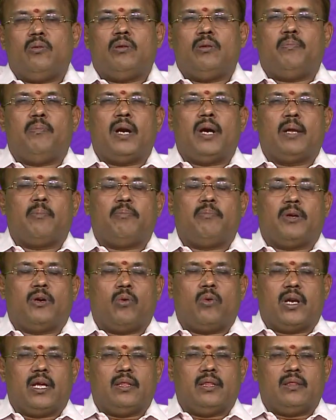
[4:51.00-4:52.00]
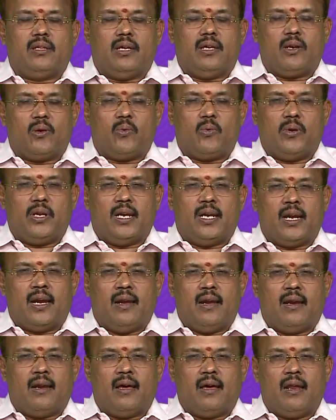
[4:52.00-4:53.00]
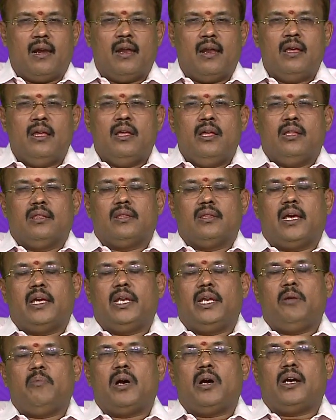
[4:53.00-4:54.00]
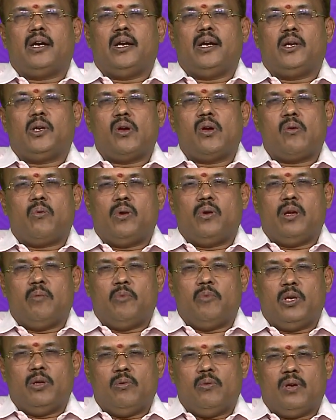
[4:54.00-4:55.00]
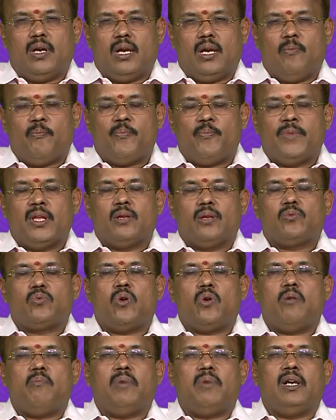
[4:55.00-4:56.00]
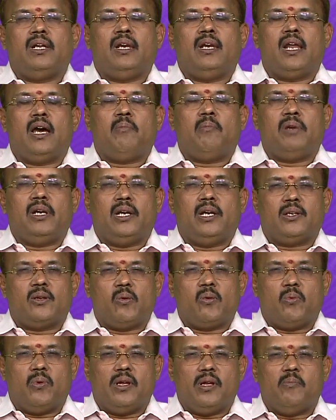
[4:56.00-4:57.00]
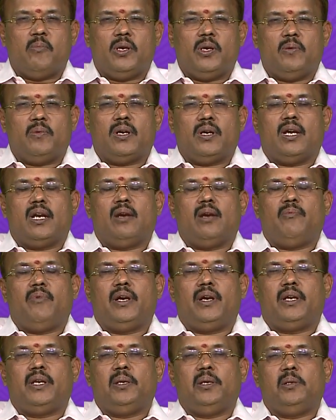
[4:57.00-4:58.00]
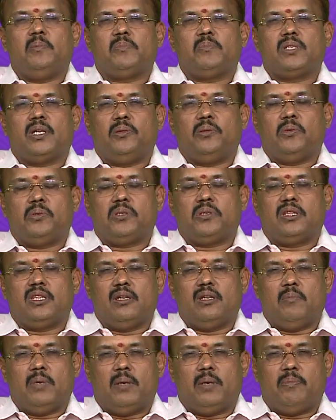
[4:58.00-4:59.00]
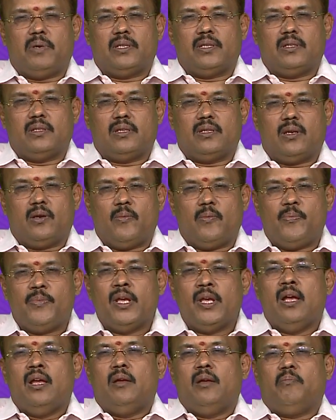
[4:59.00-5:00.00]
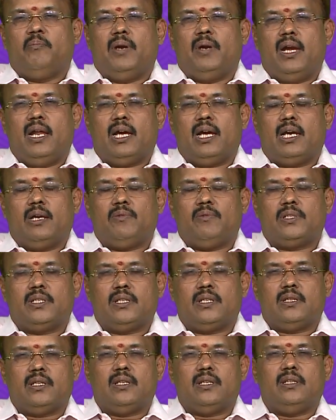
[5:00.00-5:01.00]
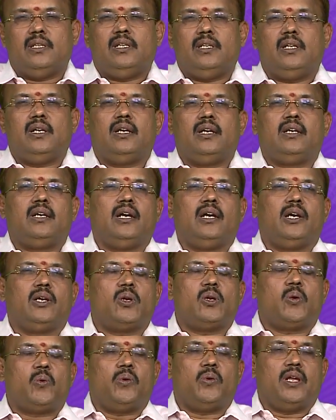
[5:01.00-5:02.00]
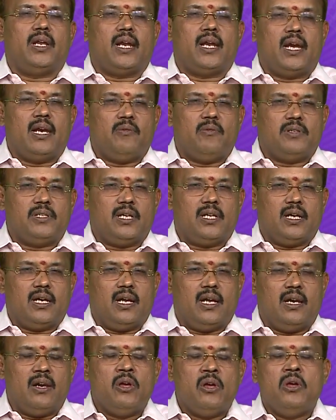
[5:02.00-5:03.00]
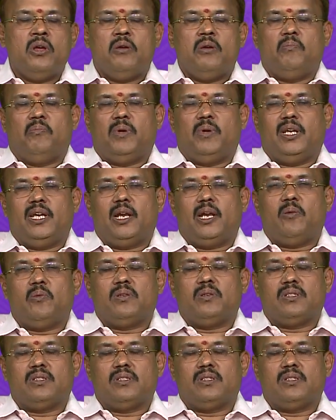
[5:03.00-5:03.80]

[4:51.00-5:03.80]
ஒரு மனப்பு குறை தீரக்கூடிய நல்ல நாள் தைரியமாக எடுக்கக்கூடிய முடிவுகள் சோம்பல் இல்லாமல் எடுக்கக்கூடிய முடிவுகள்லாம் வெற்றியும் சந்தோஷத்தையும் ஏற்படுத்தி தரும் பிள்ளைகள் விஷயத்தில் திடீரென்று எடுக்கக்கூடிய நல்ல விஷயங்கள் பெரிய அளவு